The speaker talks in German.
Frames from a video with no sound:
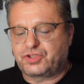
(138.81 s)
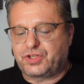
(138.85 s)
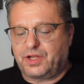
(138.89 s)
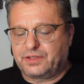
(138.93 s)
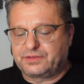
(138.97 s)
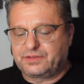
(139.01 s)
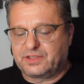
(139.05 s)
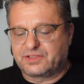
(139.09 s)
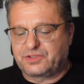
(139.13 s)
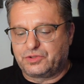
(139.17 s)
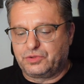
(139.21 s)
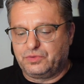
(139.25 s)

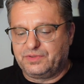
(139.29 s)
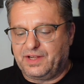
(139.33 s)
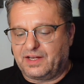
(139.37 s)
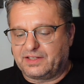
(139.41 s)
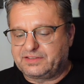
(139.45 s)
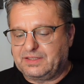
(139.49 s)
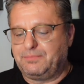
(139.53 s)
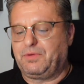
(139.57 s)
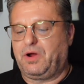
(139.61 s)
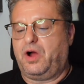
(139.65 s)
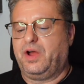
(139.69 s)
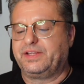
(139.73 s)
sagt dazu, nach
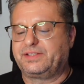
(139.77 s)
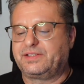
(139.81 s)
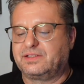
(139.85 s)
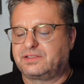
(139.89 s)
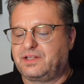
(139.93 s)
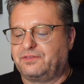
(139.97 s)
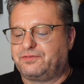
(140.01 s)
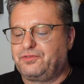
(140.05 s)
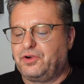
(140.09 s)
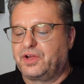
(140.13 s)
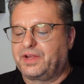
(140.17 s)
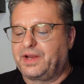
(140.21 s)
dem
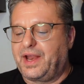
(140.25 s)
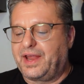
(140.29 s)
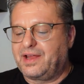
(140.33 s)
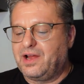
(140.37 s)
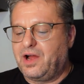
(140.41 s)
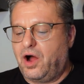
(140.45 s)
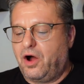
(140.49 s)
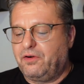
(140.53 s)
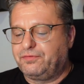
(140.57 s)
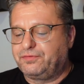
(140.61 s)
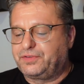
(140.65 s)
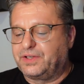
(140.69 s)
äußerst
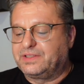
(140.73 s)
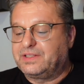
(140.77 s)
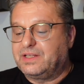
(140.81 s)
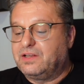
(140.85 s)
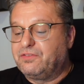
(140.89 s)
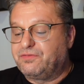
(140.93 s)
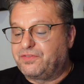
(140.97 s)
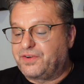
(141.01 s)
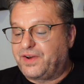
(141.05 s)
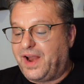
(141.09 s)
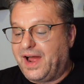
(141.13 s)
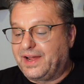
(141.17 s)
erfolgreichen Auftritt
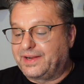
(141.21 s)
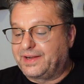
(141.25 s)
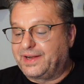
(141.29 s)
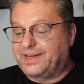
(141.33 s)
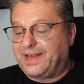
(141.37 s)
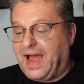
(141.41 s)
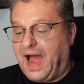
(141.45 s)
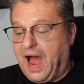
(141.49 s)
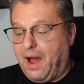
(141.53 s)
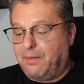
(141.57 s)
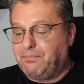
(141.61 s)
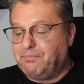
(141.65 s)
in
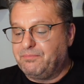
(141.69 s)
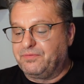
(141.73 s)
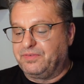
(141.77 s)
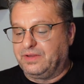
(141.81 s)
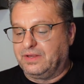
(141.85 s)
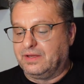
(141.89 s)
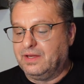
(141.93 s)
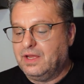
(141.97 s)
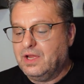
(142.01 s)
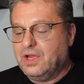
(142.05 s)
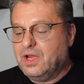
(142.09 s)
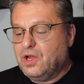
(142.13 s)
Frankreich haben
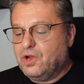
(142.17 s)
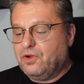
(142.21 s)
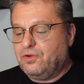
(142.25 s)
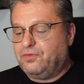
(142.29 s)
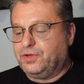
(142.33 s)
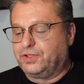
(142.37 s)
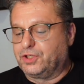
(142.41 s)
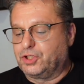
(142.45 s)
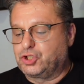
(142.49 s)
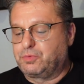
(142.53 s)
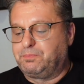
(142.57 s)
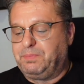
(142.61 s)
wir
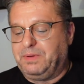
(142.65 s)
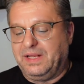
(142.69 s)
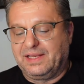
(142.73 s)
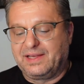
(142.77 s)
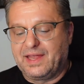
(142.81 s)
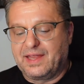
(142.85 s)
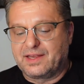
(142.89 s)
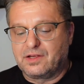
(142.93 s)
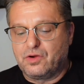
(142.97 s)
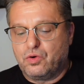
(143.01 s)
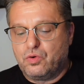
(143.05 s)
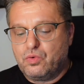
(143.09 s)
für das Spiel
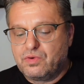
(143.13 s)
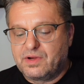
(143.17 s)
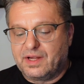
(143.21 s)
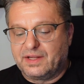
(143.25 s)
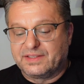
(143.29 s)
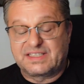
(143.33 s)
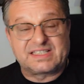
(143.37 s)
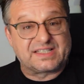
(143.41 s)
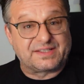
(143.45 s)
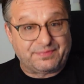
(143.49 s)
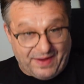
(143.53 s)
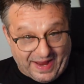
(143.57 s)
gegen
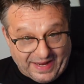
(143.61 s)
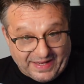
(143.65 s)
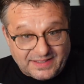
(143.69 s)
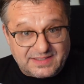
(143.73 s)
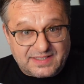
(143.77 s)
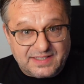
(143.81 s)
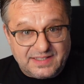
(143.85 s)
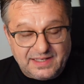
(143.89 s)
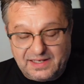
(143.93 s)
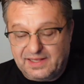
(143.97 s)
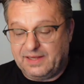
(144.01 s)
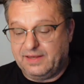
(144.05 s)
Ungarn zwei
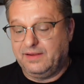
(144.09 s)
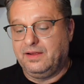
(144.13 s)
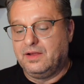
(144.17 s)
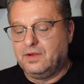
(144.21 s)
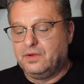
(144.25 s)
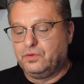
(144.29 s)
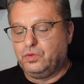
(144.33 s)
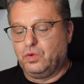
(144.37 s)
Ziele.